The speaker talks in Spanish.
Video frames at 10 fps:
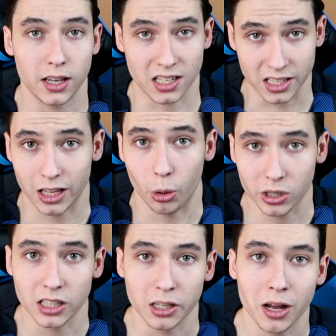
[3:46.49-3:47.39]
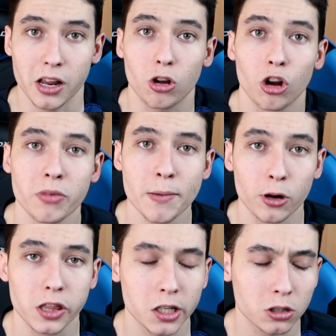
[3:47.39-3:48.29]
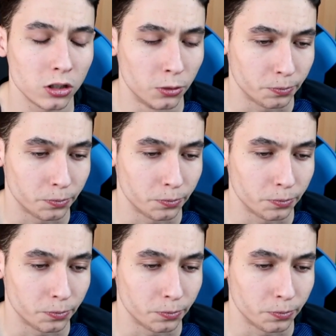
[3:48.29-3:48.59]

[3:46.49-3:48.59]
que ha sentado bastante mal en Colombia, por cierto.